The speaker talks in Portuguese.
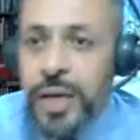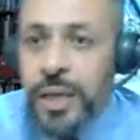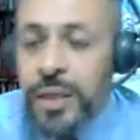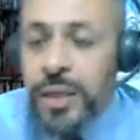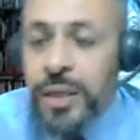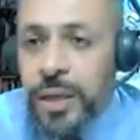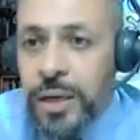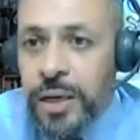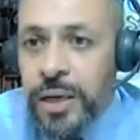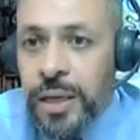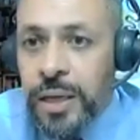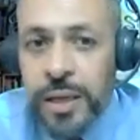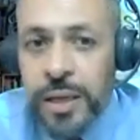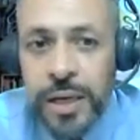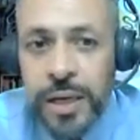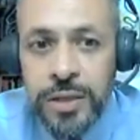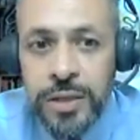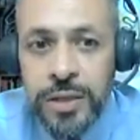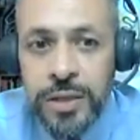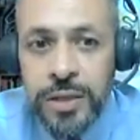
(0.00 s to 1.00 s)
Qual a
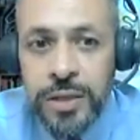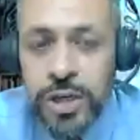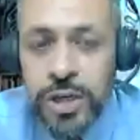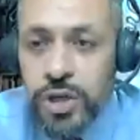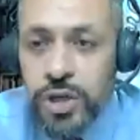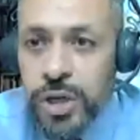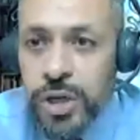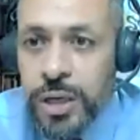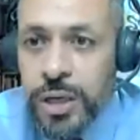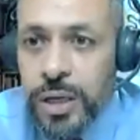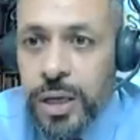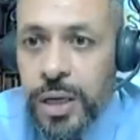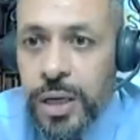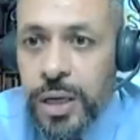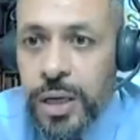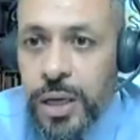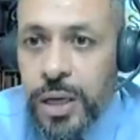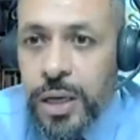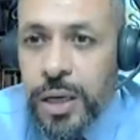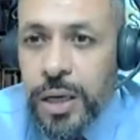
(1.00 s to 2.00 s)
importância
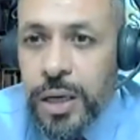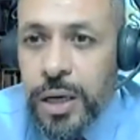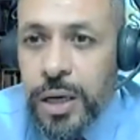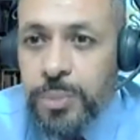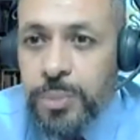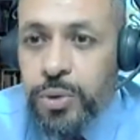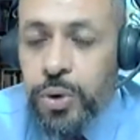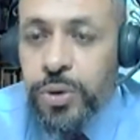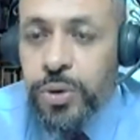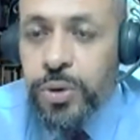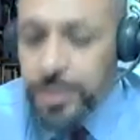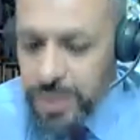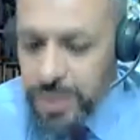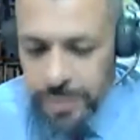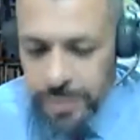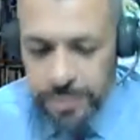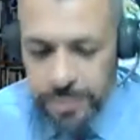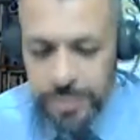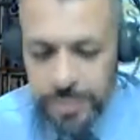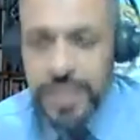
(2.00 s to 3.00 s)
de
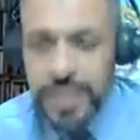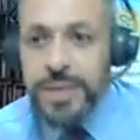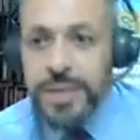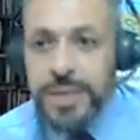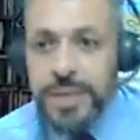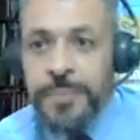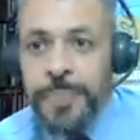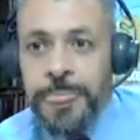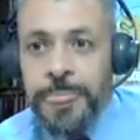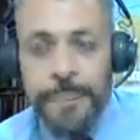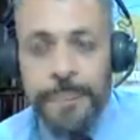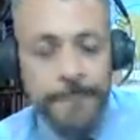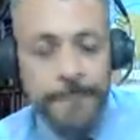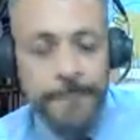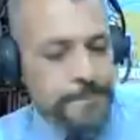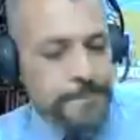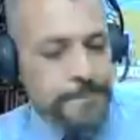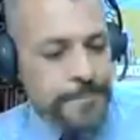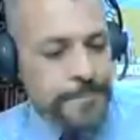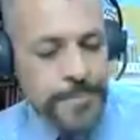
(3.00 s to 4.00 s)
envolver as
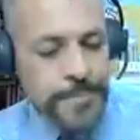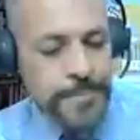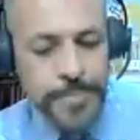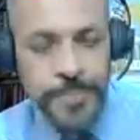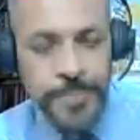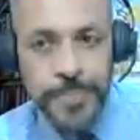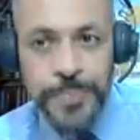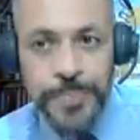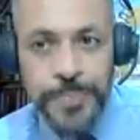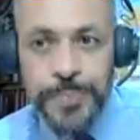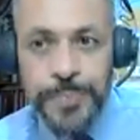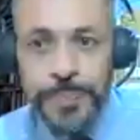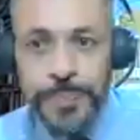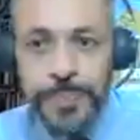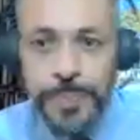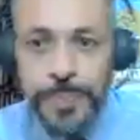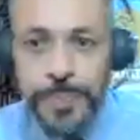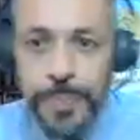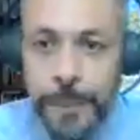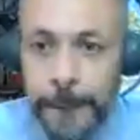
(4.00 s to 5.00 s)
mulheres nesses
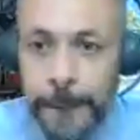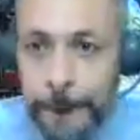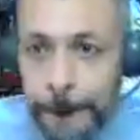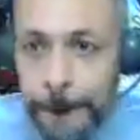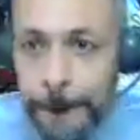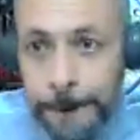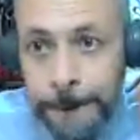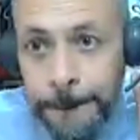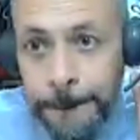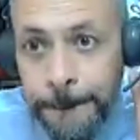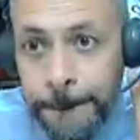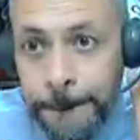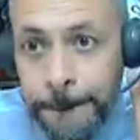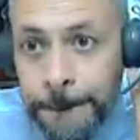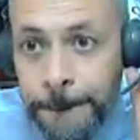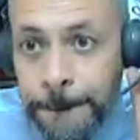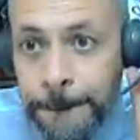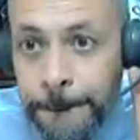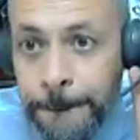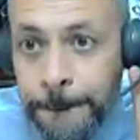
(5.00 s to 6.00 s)
programas
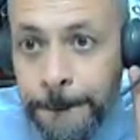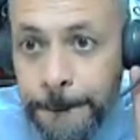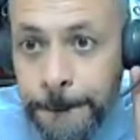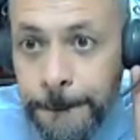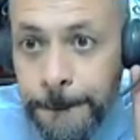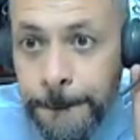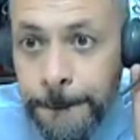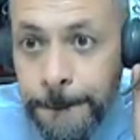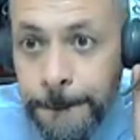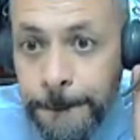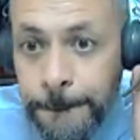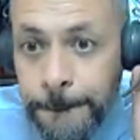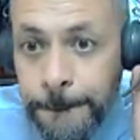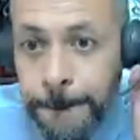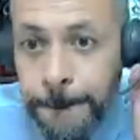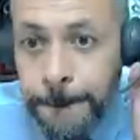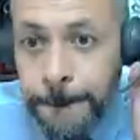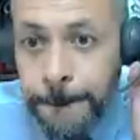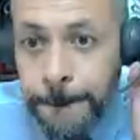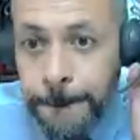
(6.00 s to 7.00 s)
importantes para a paz?
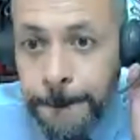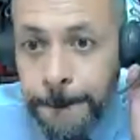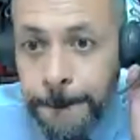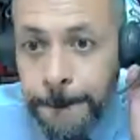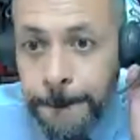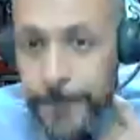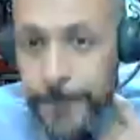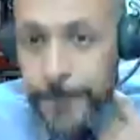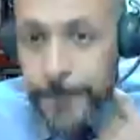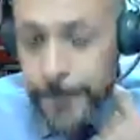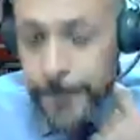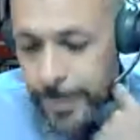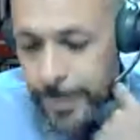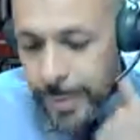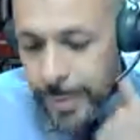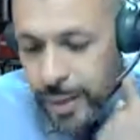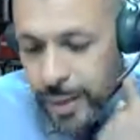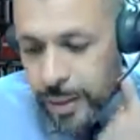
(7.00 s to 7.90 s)
Obrigado,